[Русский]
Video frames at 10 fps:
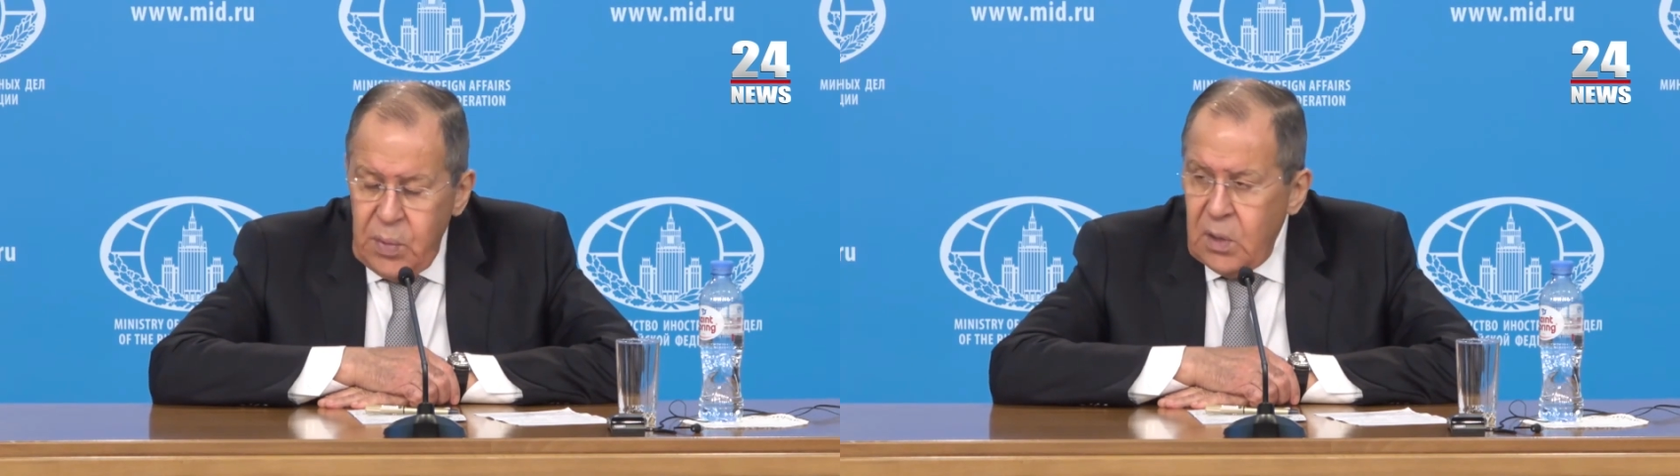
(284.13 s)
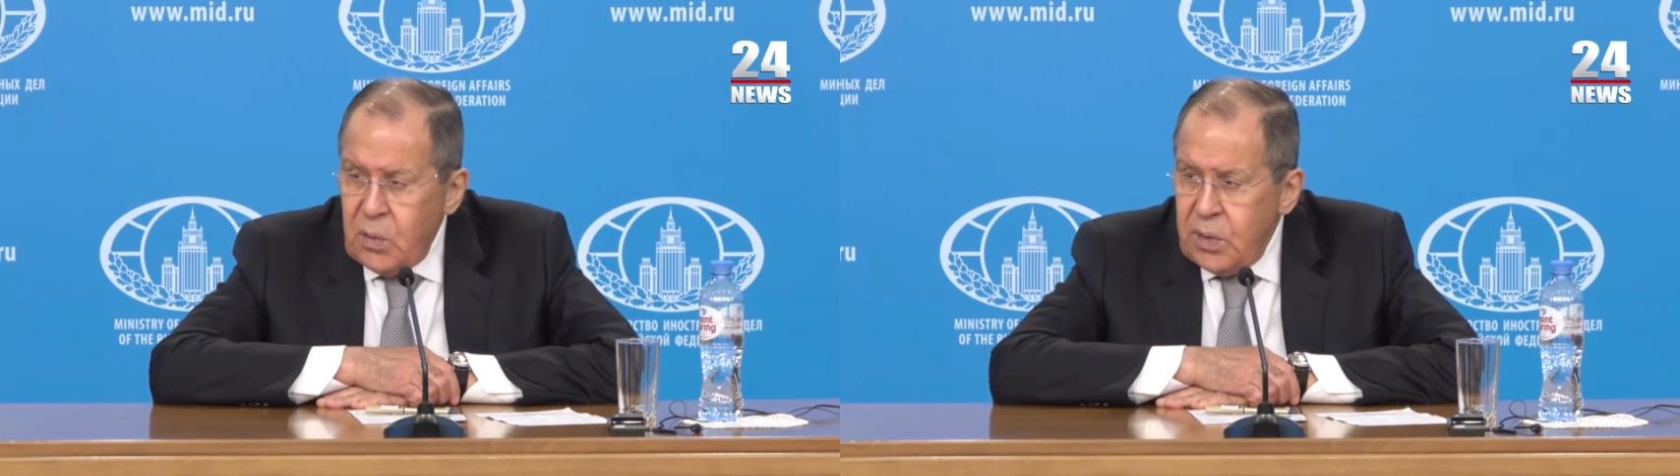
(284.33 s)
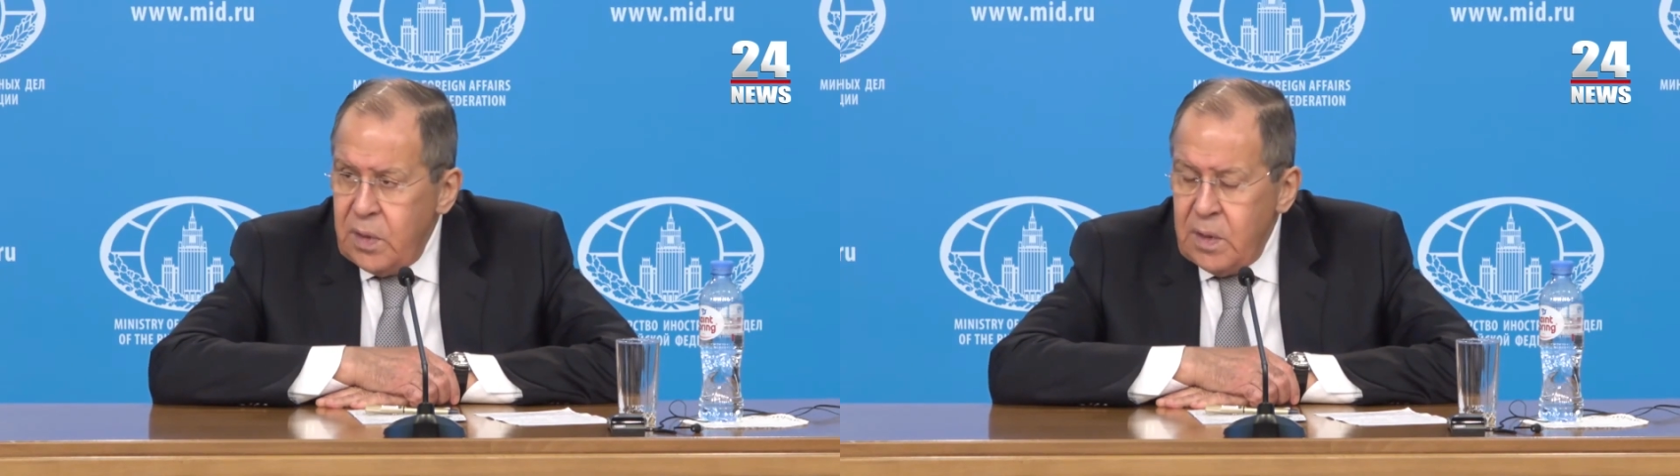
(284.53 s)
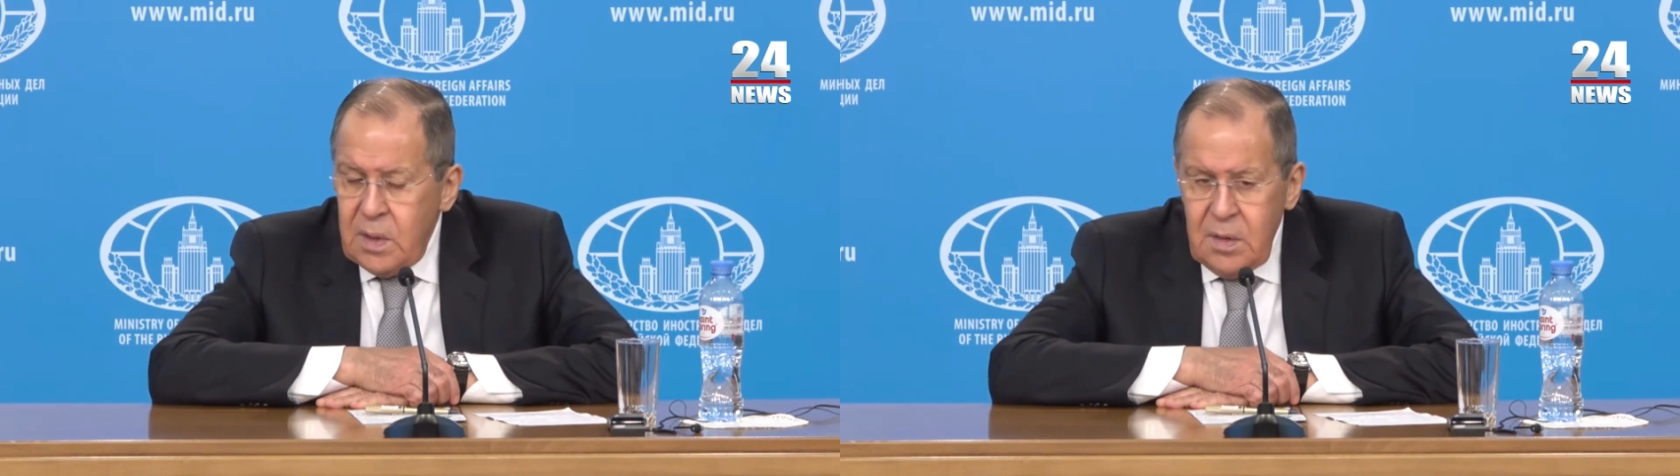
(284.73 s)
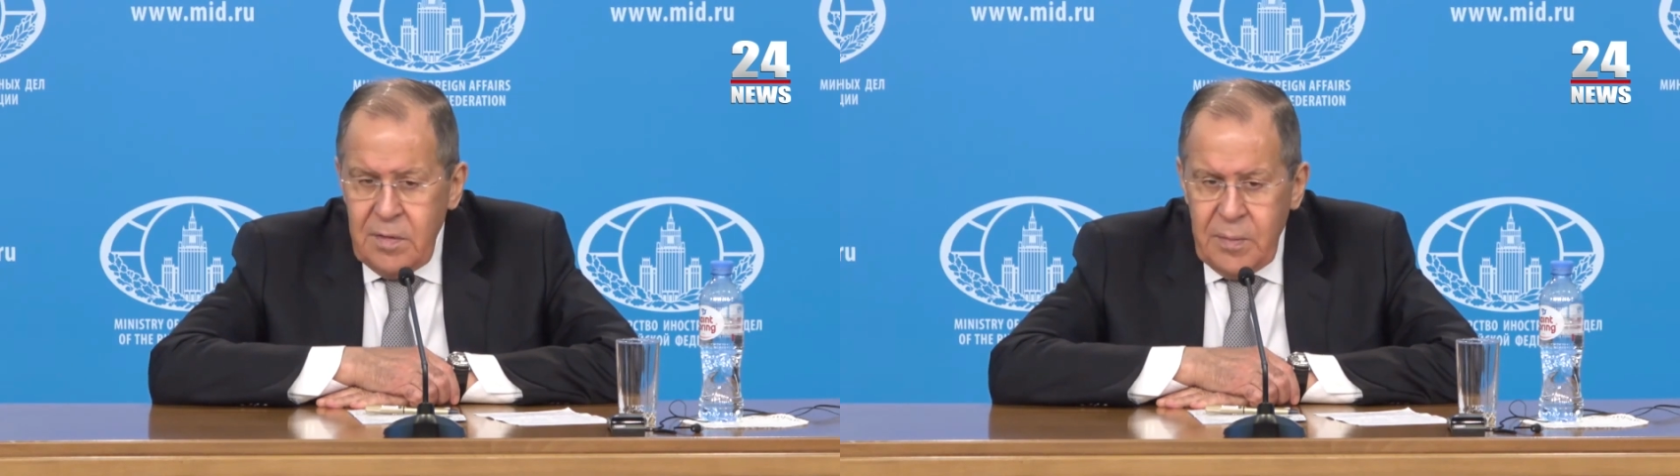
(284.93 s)
проходят
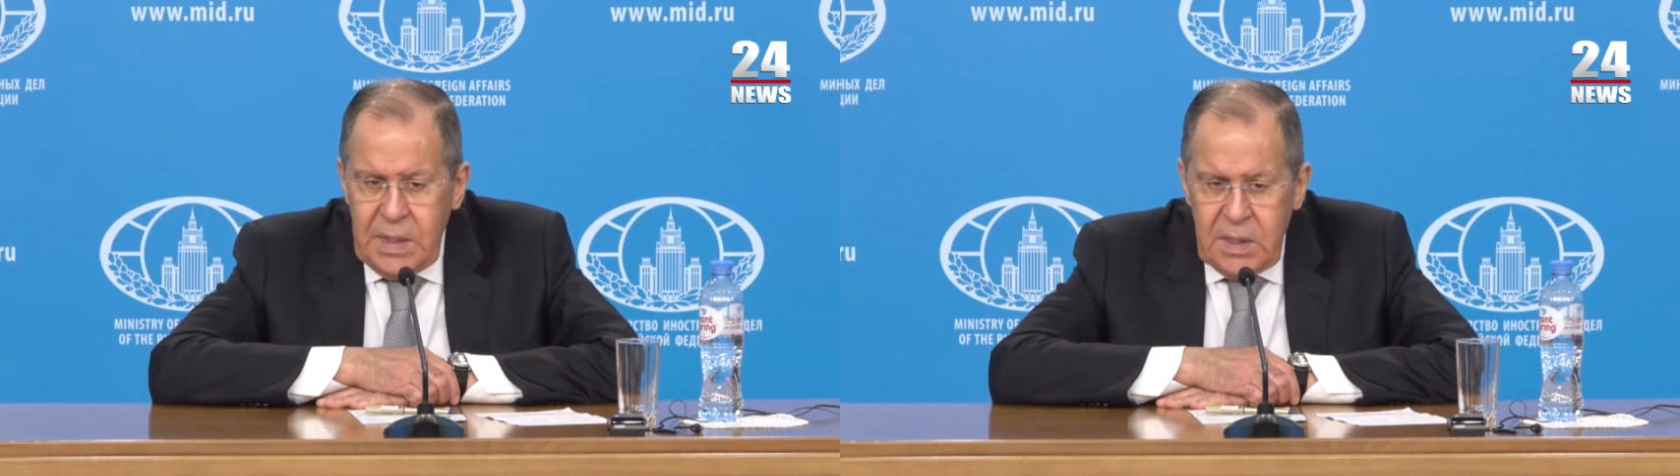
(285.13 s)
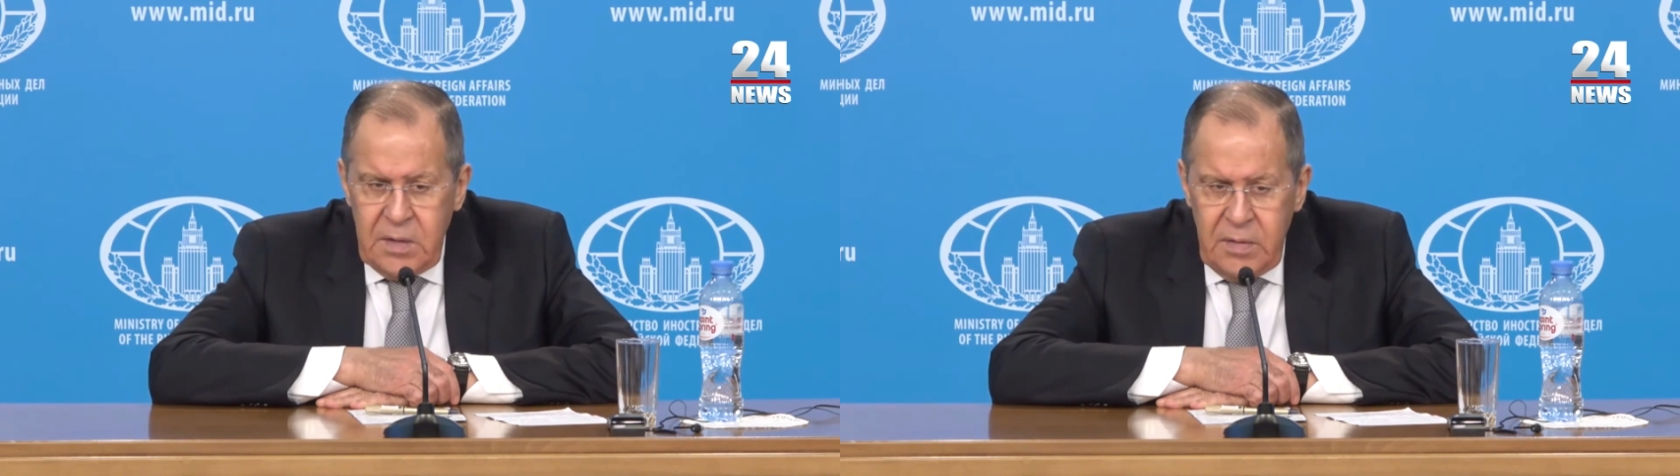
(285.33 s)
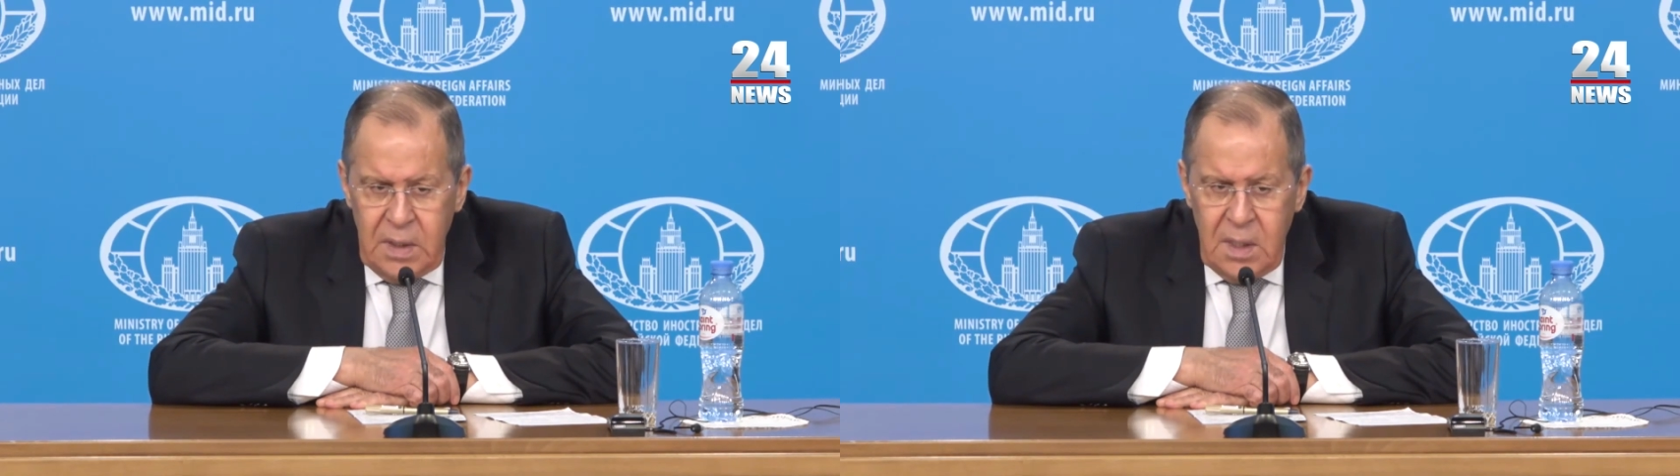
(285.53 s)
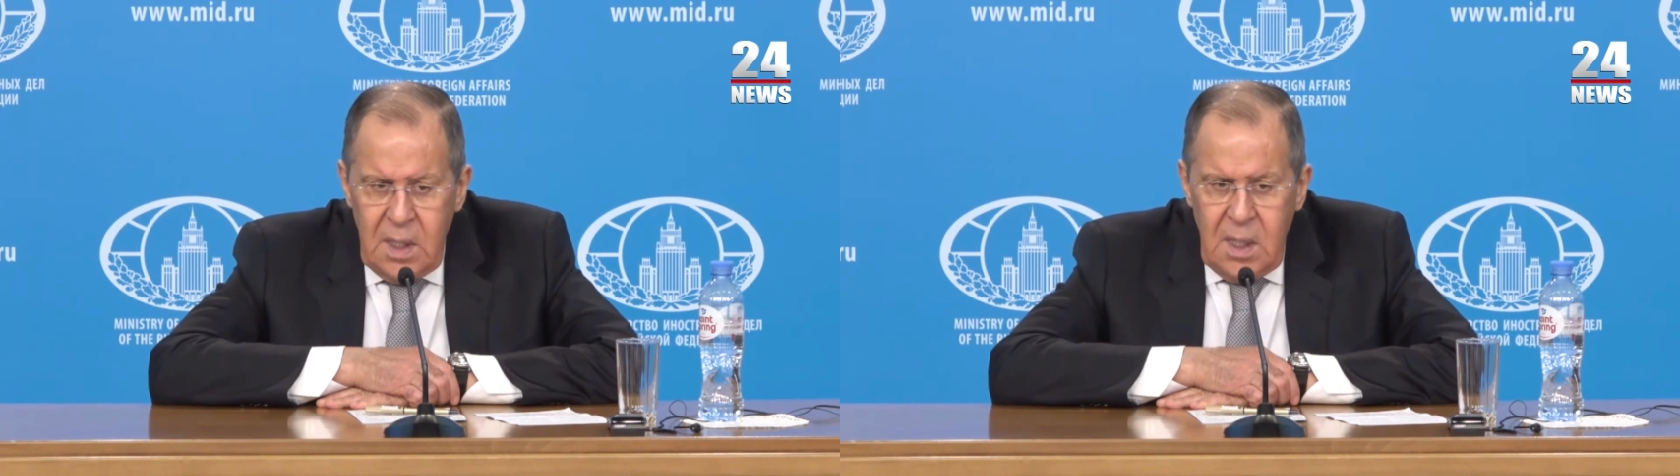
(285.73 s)
в Москве.